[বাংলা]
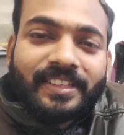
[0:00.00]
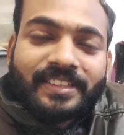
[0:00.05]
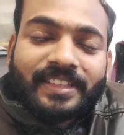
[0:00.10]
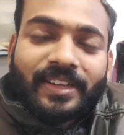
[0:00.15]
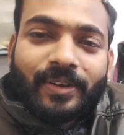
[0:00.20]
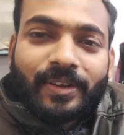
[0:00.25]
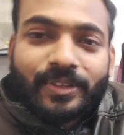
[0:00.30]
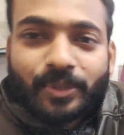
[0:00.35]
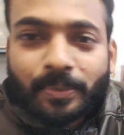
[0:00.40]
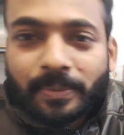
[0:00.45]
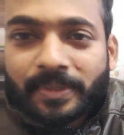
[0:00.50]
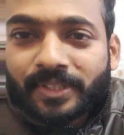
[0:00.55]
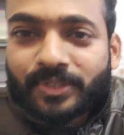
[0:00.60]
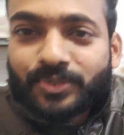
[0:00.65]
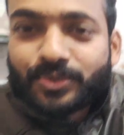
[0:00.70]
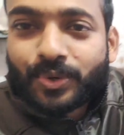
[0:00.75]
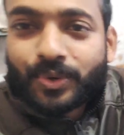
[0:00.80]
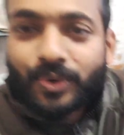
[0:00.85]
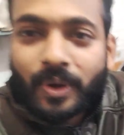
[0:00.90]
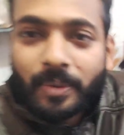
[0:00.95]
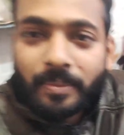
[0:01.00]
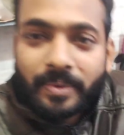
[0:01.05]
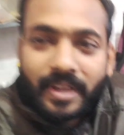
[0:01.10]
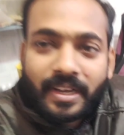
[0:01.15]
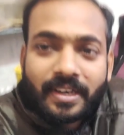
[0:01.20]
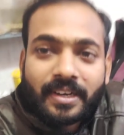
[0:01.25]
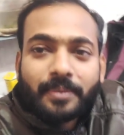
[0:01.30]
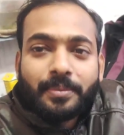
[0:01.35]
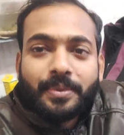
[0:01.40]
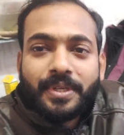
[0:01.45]
তাহলে তোমাদের জন্য আমি
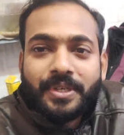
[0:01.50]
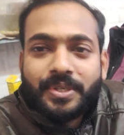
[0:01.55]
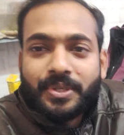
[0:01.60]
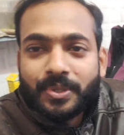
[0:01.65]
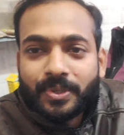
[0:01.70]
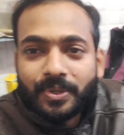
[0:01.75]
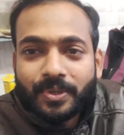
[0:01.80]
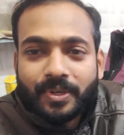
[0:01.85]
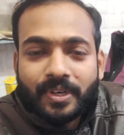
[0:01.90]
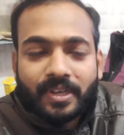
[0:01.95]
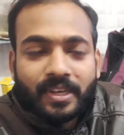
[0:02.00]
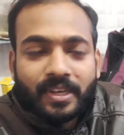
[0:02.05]
একটা ভিডিও